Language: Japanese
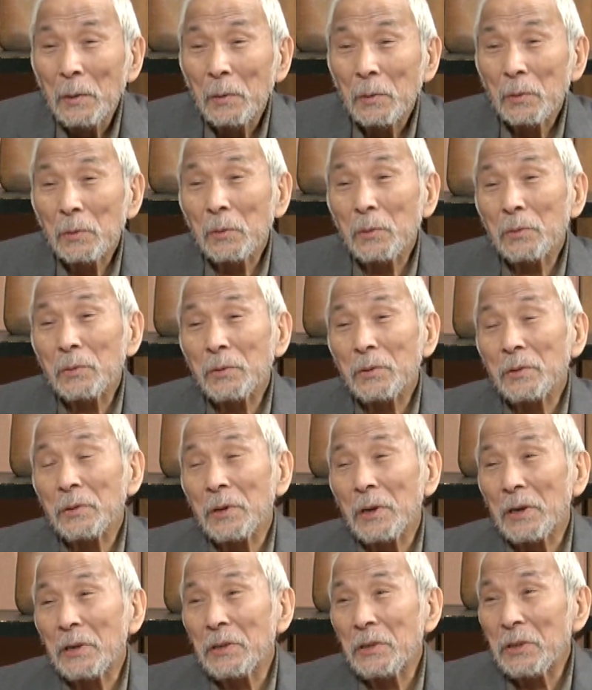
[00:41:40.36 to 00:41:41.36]
要するに
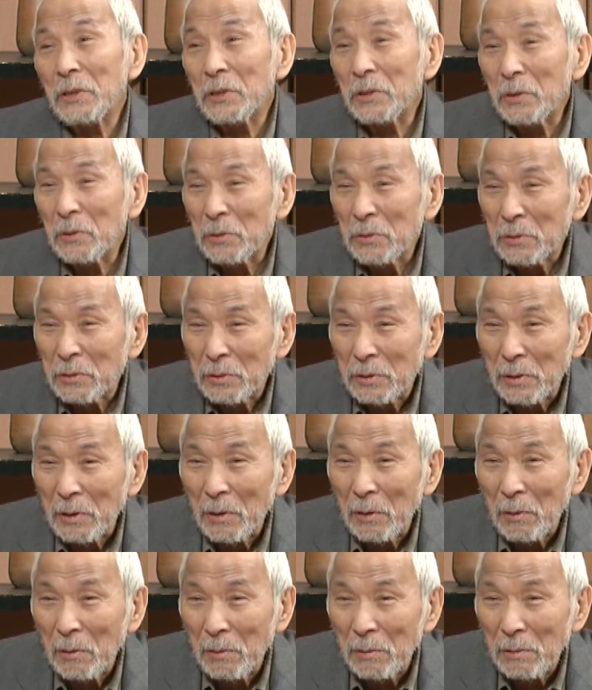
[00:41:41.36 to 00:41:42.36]
何一つさ
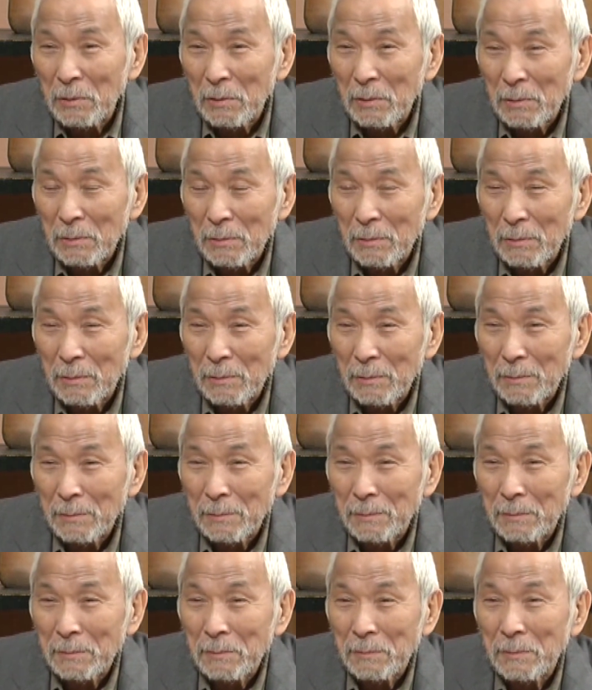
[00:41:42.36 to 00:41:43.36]
本
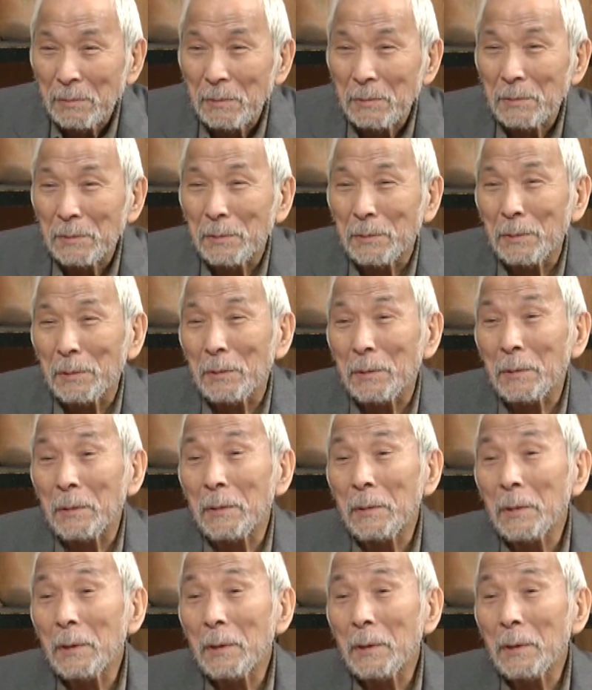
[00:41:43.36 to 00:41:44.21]
当にこ